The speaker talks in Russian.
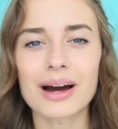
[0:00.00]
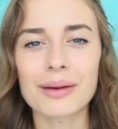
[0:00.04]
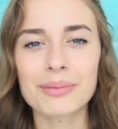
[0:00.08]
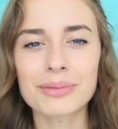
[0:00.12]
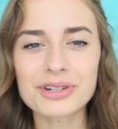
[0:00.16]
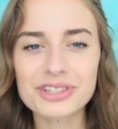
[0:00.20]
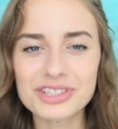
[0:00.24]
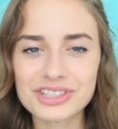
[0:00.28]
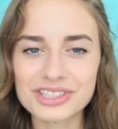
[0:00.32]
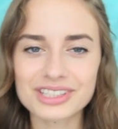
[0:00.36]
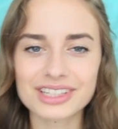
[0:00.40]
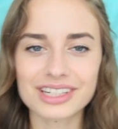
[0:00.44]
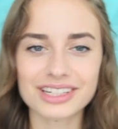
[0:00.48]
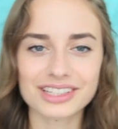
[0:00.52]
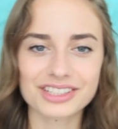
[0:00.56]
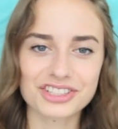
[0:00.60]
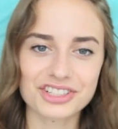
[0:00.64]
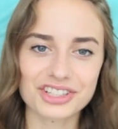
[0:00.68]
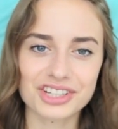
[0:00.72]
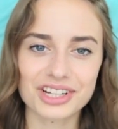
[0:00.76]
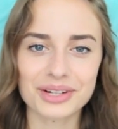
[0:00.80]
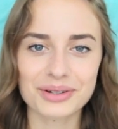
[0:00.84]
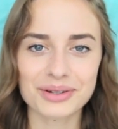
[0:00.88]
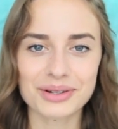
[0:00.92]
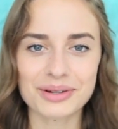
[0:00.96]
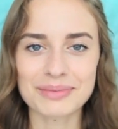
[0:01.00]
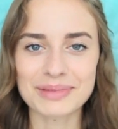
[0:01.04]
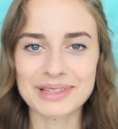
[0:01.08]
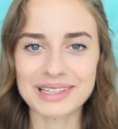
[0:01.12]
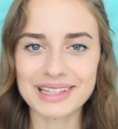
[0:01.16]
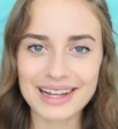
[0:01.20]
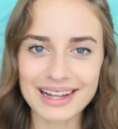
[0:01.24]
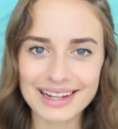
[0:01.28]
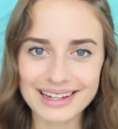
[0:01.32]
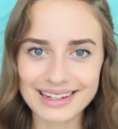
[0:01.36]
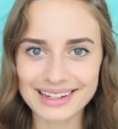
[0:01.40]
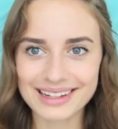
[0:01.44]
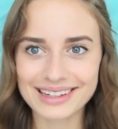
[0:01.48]
обычно так читаю
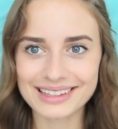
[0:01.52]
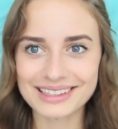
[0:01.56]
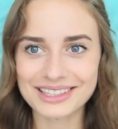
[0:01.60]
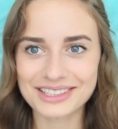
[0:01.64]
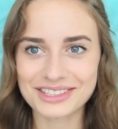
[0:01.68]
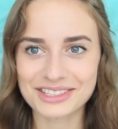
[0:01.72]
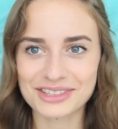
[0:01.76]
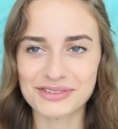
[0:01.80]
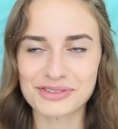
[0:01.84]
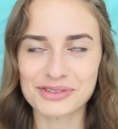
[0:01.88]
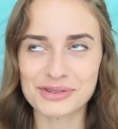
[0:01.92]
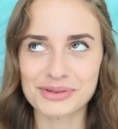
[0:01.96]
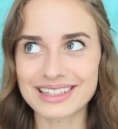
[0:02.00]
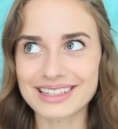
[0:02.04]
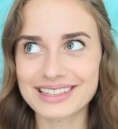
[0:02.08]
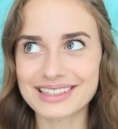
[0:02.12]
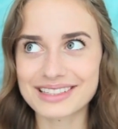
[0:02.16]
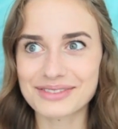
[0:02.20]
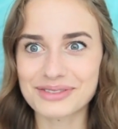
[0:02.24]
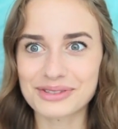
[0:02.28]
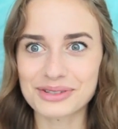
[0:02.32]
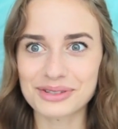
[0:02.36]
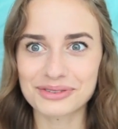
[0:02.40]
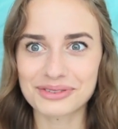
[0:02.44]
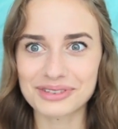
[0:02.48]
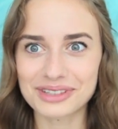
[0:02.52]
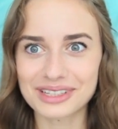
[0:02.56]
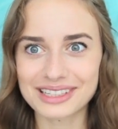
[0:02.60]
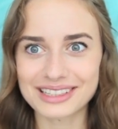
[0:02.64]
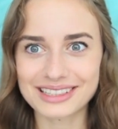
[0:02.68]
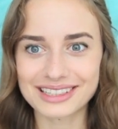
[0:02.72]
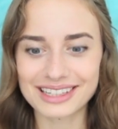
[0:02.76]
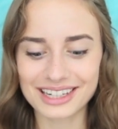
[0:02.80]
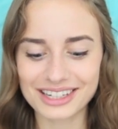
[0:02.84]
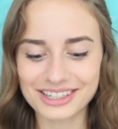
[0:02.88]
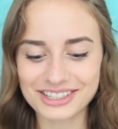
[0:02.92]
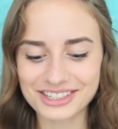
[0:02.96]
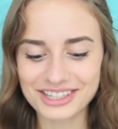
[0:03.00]
комментарии, конечно, все эти все выглядит
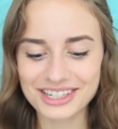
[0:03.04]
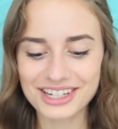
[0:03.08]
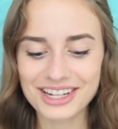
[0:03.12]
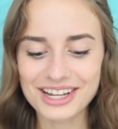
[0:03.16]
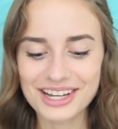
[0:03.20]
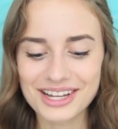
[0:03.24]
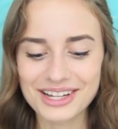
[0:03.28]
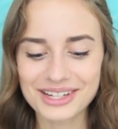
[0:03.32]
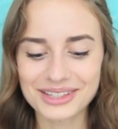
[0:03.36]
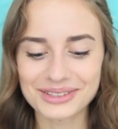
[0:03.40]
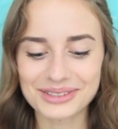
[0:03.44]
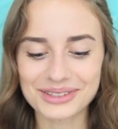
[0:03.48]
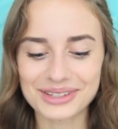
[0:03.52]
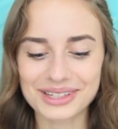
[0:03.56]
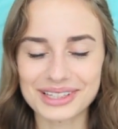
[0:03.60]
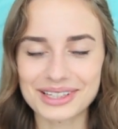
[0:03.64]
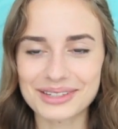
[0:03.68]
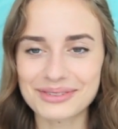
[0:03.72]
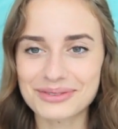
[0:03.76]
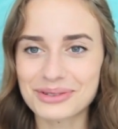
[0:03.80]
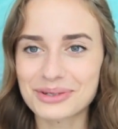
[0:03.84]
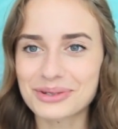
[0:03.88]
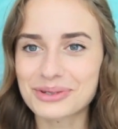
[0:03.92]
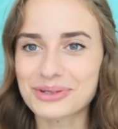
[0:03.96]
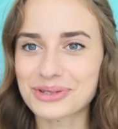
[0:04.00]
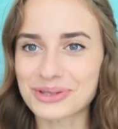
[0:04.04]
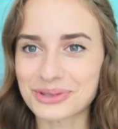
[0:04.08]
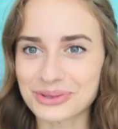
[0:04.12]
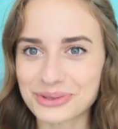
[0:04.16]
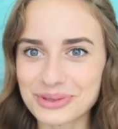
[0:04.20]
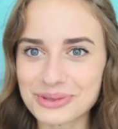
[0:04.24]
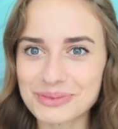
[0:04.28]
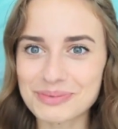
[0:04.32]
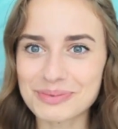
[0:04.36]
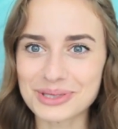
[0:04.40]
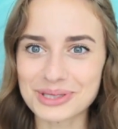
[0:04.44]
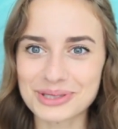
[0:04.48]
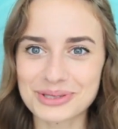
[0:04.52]
так же, но когда
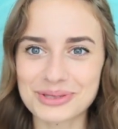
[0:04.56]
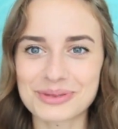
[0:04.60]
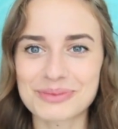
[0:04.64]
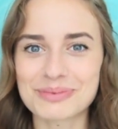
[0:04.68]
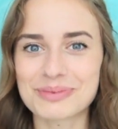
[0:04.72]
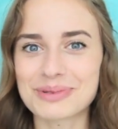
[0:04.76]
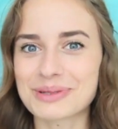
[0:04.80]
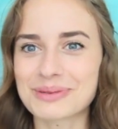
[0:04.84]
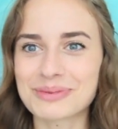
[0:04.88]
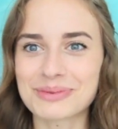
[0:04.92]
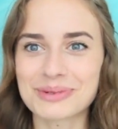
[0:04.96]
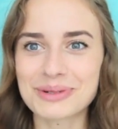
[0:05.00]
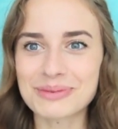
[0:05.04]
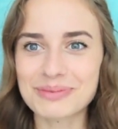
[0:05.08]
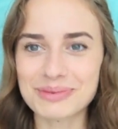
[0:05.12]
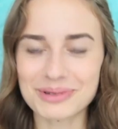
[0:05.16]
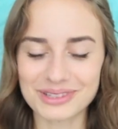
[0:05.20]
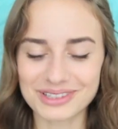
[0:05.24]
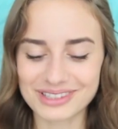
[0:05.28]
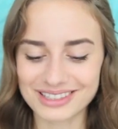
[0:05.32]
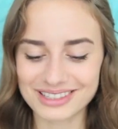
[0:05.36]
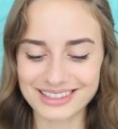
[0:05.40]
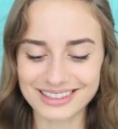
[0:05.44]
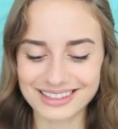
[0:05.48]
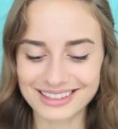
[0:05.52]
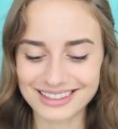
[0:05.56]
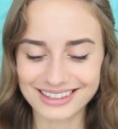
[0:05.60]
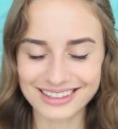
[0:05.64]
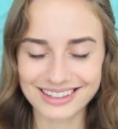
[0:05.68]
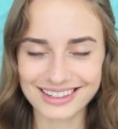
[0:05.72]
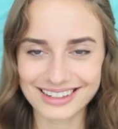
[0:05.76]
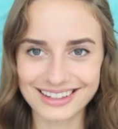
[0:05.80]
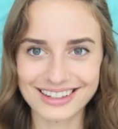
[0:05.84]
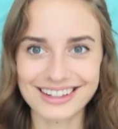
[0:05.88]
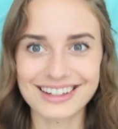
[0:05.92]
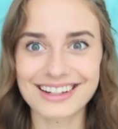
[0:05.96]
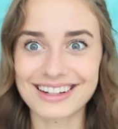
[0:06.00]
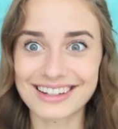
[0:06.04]
вручную пишут письмо, просто
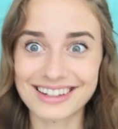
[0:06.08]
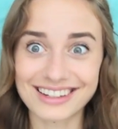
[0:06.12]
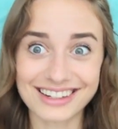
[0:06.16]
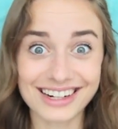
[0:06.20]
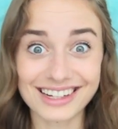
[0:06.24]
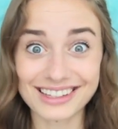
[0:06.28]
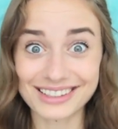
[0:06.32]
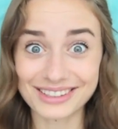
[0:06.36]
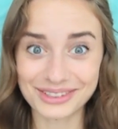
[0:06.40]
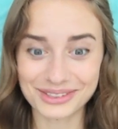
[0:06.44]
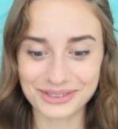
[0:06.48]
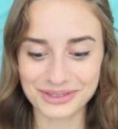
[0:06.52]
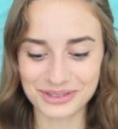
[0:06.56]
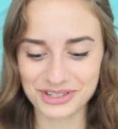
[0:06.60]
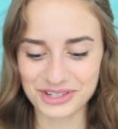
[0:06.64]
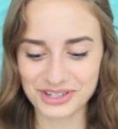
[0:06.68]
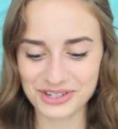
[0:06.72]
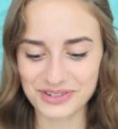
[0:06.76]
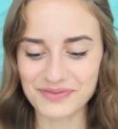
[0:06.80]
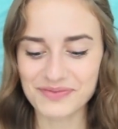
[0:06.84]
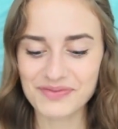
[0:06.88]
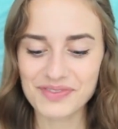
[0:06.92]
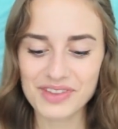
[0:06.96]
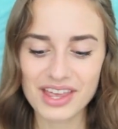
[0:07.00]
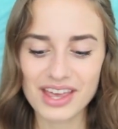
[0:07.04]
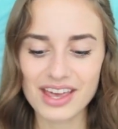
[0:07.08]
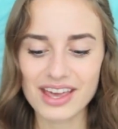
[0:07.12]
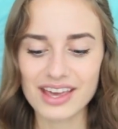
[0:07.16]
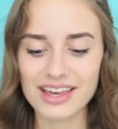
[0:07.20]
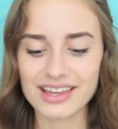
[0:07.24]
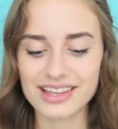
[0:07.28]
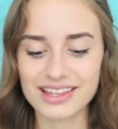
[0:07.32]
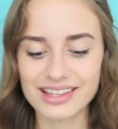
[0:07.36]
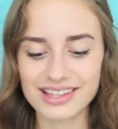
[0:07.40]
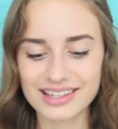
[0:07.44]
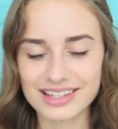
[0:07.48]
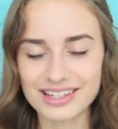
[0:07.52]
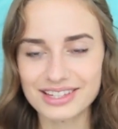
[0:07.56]
радует очень.
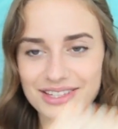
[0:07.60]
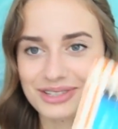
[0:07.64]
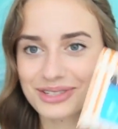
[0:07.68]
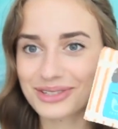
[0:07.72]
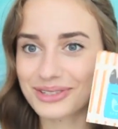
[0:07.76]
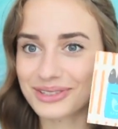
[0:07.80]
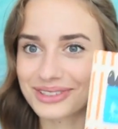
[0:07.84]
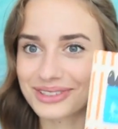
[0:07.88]
И еще